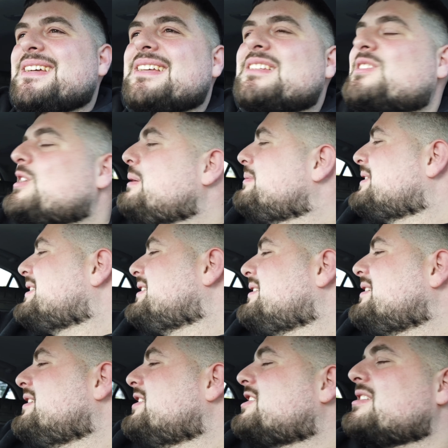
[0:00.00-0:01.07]
E, tabii
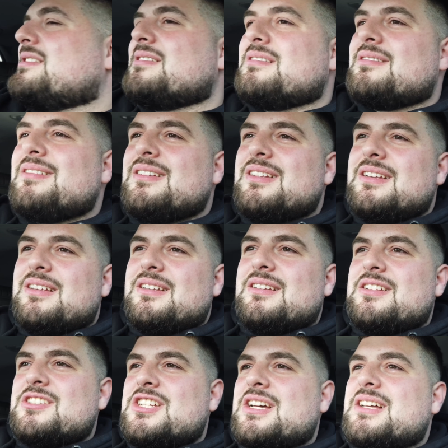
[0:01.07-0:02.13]
ki işin
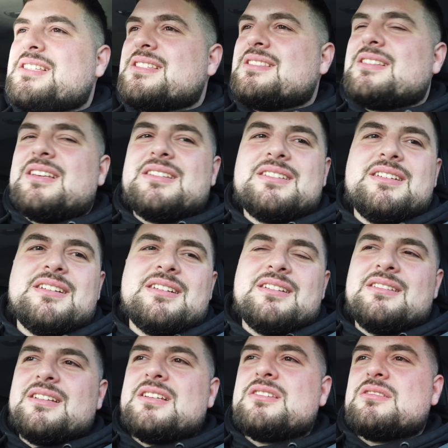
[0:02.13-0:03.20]
şakasındayız,
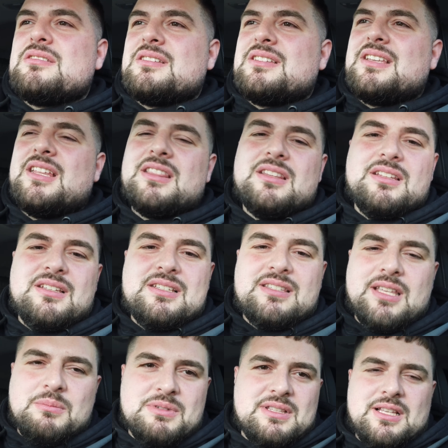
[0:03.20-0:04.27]
gırgındayız. Kendi
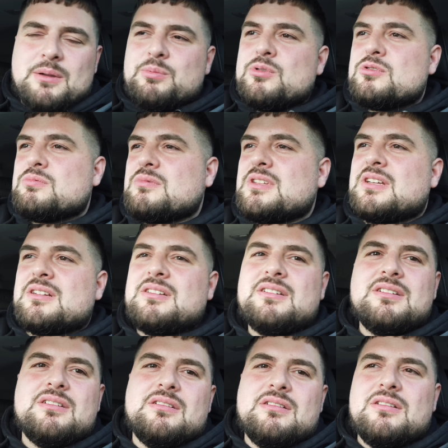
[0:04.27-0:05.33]
isteğimizle yapıyoruz bunları.
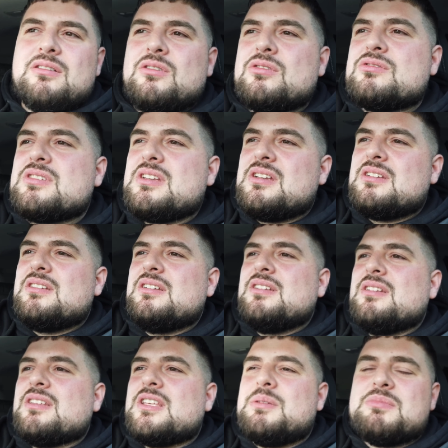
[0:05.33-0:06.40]
E, yoksa
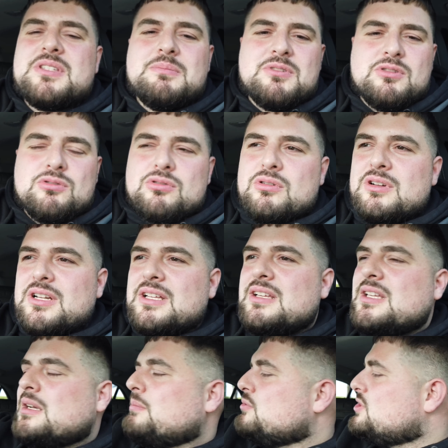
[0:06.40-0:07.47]
kimse bizi zorla
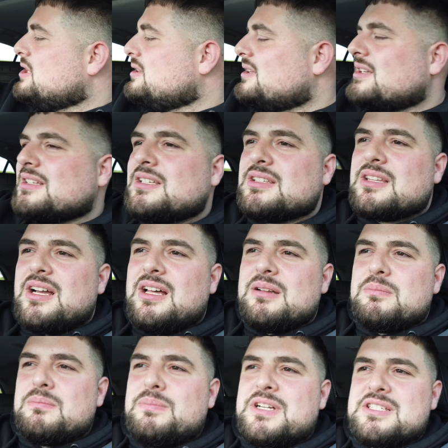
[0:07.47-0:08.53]
illa bu çantaları git al
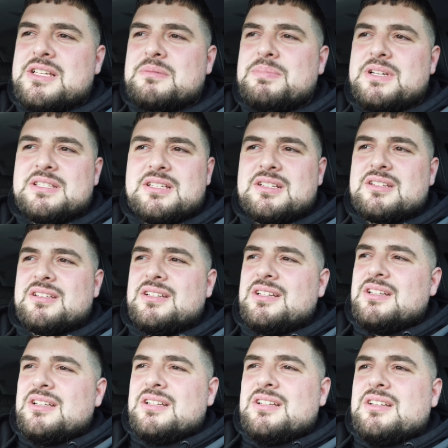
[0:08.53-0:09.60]
pazar pazar
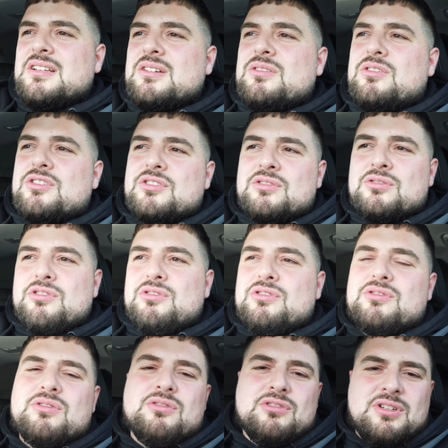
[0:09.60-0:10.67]
oradan oraya
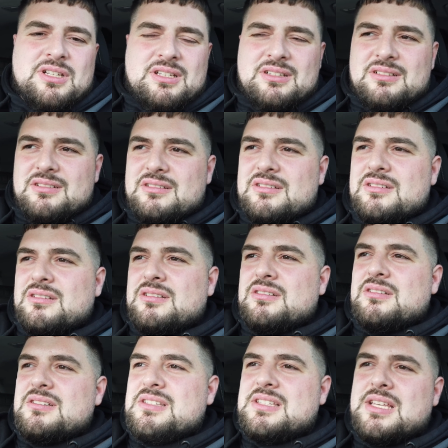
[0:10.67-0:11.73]
oradan oraya
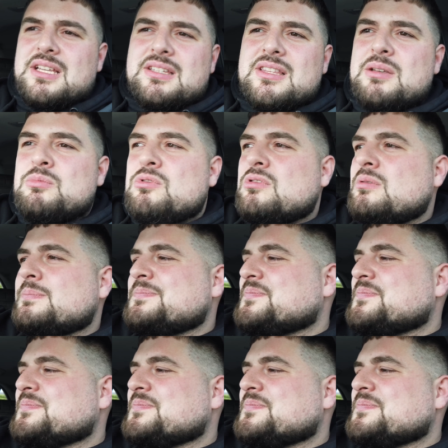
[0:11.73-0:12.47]
e, sek demiyor.